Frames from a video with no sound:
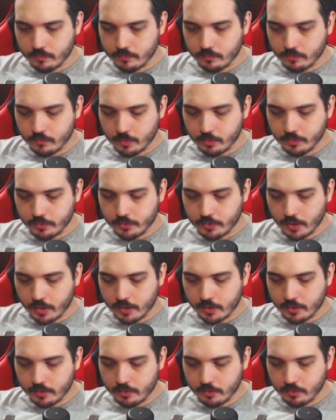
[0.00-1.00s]
Vamos
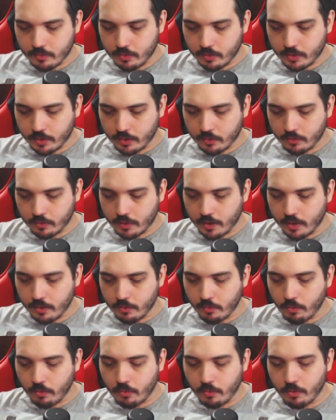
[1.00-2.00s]
já rotacionar ali o
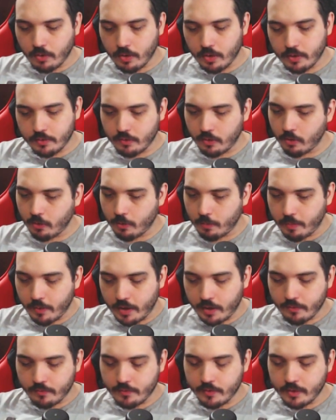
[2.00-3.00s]
Goku God. Eu
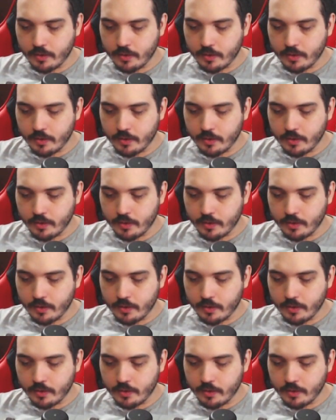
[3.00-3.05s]
recuperei a vida